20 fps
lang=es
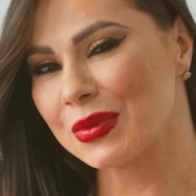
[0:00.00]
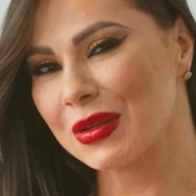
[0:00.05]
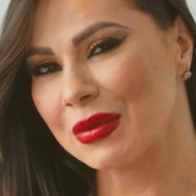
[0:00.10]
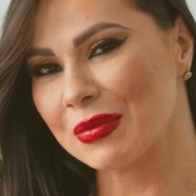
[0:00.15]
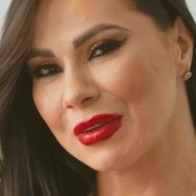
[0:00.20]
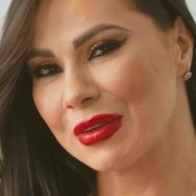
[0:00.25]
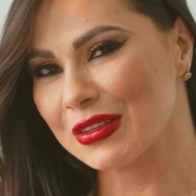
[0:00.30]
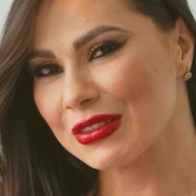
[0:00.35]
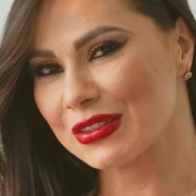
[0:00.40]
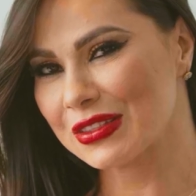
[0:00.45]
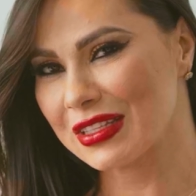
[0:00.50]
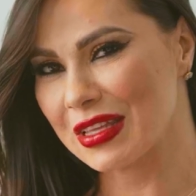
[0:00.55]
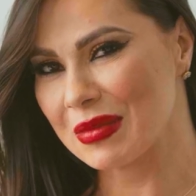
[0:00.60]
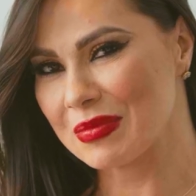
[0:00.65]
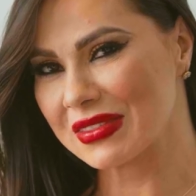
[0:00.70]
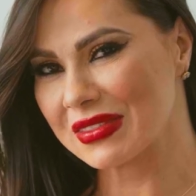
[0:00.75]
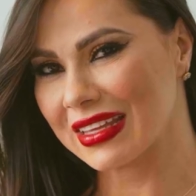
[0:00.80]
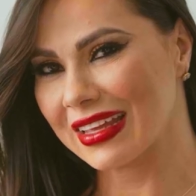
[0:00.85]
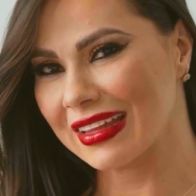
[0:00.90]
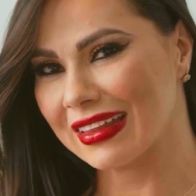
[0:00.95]
Esperanza
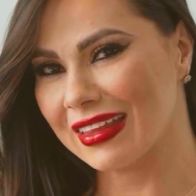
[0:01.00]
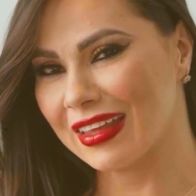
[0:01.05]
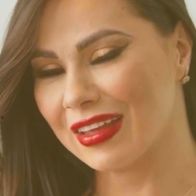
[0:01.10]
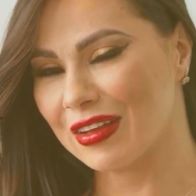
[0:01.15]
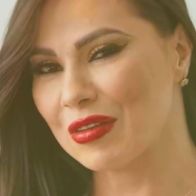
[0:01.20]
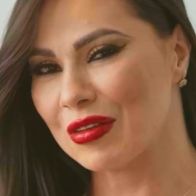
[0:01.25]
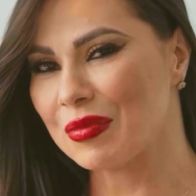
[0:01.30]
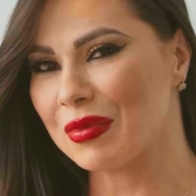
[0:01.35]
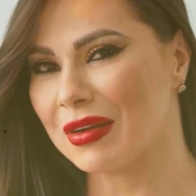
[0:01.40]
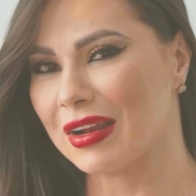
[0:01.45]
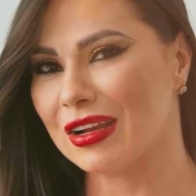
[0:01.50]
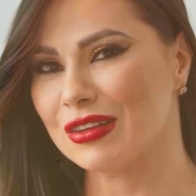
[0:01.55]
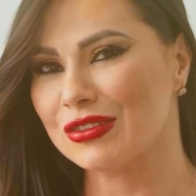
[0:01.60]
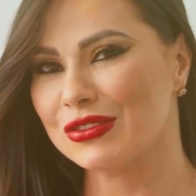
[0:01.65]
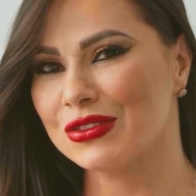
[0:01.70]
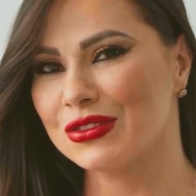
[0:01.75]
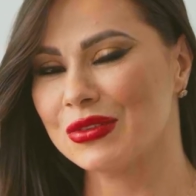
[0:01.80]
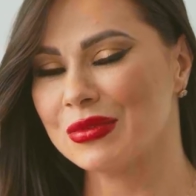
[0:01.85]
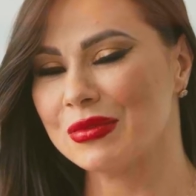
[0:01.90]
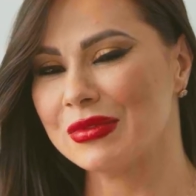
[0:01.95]
Gómez es la
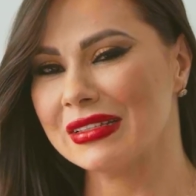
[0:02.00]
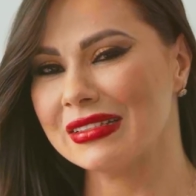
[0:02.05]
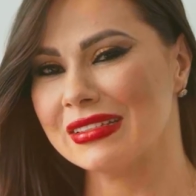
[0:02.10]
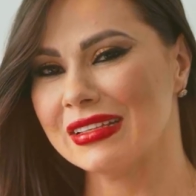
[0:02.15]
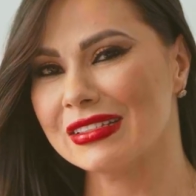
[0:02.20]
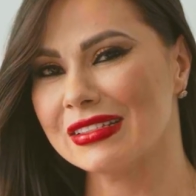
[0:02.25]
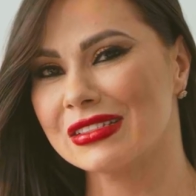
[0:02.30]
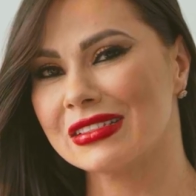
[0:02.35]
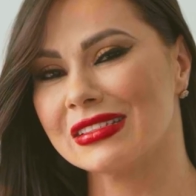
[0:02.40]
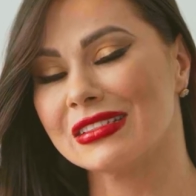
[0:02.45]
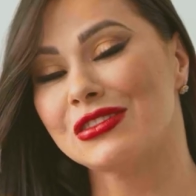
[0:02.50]
actriz de cine para